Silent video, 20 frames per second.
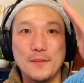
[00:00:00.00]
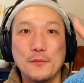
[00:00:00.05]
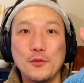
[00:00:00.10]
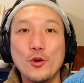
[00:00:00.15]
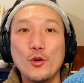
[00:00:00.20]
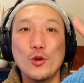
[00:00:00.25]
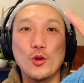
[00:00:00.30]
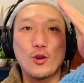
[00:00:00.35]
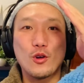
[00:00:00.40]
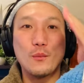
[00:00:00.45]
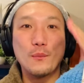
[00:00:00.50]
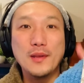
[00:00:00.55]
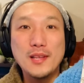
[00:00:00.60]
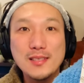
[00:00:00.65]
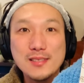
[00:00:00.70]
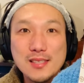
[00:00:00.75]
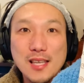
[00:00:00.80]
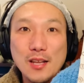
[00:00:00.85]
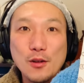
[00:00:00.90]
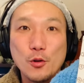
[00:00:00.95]
能力を身に
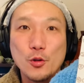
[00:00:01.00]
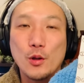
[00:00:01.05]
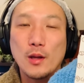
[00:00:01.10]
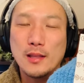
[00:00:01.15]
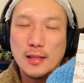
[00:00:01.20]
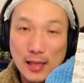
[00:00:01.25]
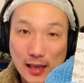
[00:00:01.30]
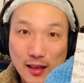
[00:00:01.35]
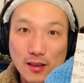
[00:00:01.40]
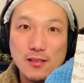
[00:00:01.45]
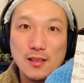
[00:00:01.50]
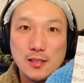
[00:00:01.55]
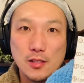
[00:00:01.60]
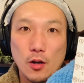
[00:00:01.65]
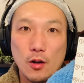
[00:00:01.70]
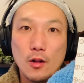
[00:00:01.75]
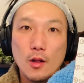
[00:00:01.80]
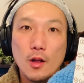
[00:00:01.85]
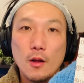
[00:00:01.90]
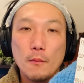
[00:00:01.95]
つけることができるんですよ。